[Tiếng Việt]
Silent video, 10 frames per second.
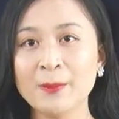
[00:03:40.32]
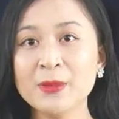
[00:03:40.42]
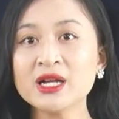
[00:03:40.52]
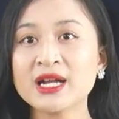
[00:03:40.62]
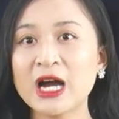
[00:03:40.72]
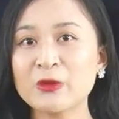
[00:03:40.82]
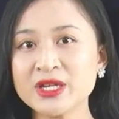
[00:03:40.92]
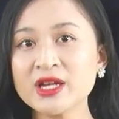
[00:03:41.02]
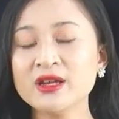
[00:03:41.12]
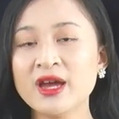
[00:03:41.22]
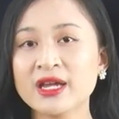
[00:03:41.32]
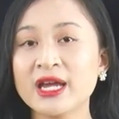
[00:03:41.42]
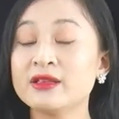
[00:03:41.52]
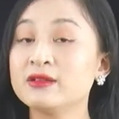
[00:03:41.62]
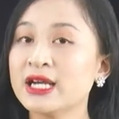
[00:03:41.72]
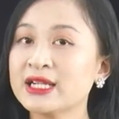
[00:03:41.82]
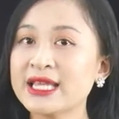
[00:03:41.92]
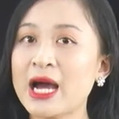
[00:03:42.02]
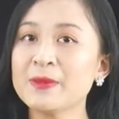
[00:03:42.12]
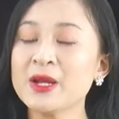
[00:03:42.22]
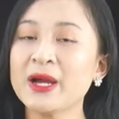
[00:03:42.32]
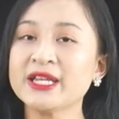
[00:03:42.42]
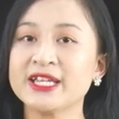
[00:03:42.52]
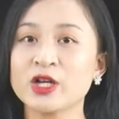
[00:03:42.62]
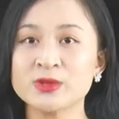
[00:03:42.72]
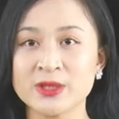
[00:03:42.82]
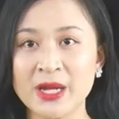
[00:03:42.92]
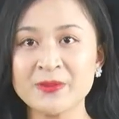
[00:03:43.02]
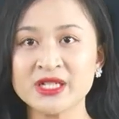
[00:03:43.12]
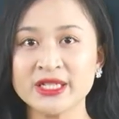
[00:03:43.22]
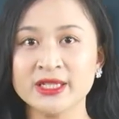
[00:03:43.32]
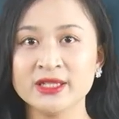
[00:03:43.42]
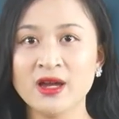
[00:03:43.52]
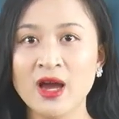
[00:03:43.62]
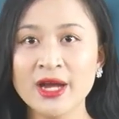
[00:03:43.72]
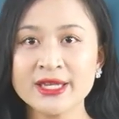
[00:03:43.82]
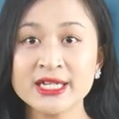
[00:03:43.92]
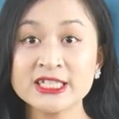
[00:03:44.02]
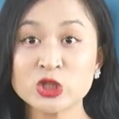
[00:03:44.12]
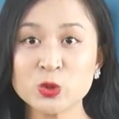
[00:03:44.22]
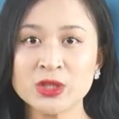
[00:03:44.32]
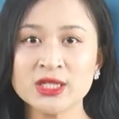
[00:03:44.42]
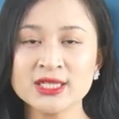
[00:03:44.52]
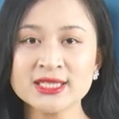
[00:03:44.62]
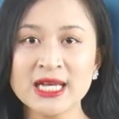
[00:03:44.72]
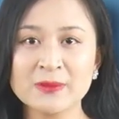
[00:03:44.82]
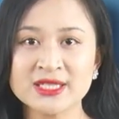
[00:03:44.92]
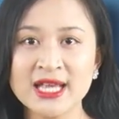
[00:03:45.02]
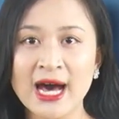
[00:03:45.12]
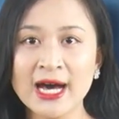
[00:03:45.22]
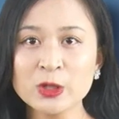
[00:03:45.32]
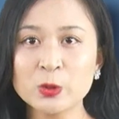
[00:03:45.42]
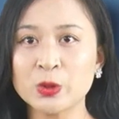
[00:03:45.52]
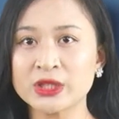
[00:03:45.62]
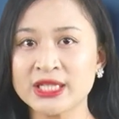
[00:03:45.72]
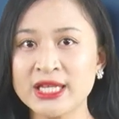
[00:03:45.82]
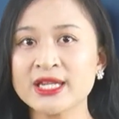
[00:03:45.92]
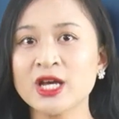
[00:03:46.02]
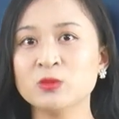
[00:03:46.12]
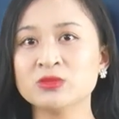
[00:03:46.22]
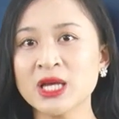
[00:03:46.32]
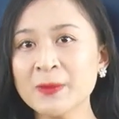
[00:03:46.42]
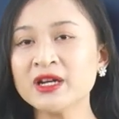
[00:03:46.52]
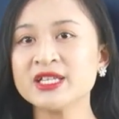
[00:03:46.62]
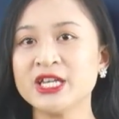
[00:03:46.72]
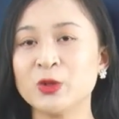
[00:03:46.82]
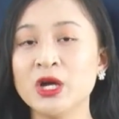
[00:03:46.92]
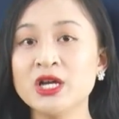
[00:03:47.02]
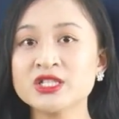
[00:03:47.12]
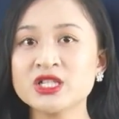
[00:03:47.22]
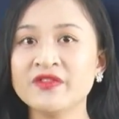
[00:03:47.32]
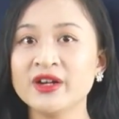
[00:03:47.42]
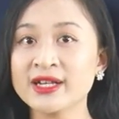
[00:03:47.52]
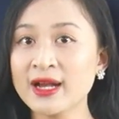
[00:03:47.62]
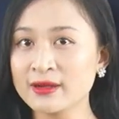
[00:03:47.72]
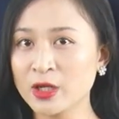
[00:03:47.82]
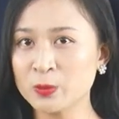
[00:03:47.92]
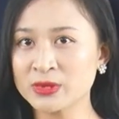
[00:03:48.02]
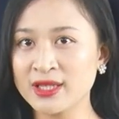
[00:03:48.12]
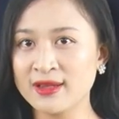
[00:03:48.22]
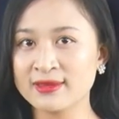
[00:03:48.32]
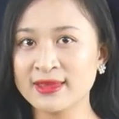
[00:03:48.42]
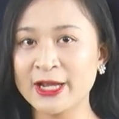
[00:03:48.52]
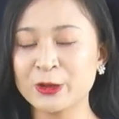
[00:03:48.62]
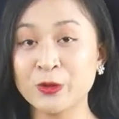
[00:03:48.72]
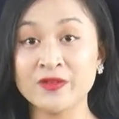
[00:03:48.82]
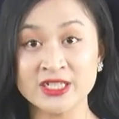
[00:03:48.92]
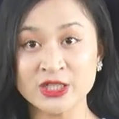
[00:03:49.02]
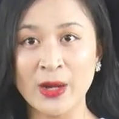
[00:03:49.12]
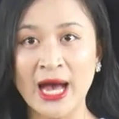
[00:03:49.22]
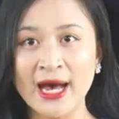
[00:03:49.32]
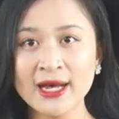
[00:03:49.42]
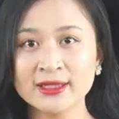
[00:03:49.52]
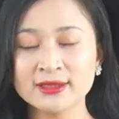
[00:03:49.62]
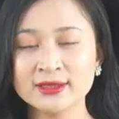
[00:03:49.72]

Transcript: mức cao nhất kể từ tháng 8 năm 2020. Nhưng xu hướng giảm giá của tiền đồng thấp hơn nhiều so với các đồng tiền tại khu vực châu Á.